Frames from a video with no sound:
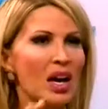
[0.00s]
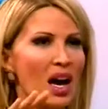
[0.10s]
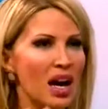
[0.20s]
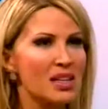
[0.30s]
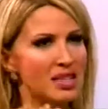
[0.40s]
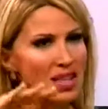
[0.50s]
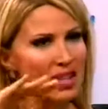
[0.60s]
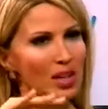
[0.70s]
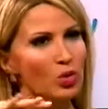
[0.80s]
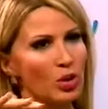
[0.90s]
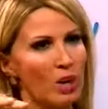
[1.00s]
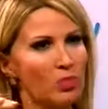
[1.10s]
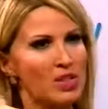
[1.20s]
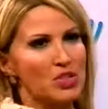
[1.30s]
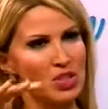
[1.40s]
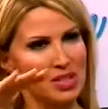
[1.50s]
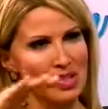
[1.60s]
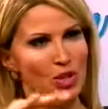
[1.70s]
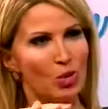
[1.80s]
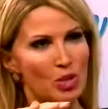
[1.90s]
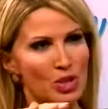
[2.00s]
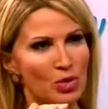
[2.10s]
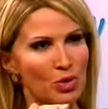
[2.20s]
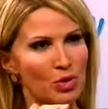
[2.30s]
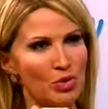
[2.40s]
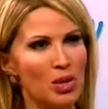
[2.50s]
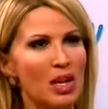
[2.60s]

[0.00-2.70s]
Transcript: hastaya kanül kapları içerisinde gösteriyoruz.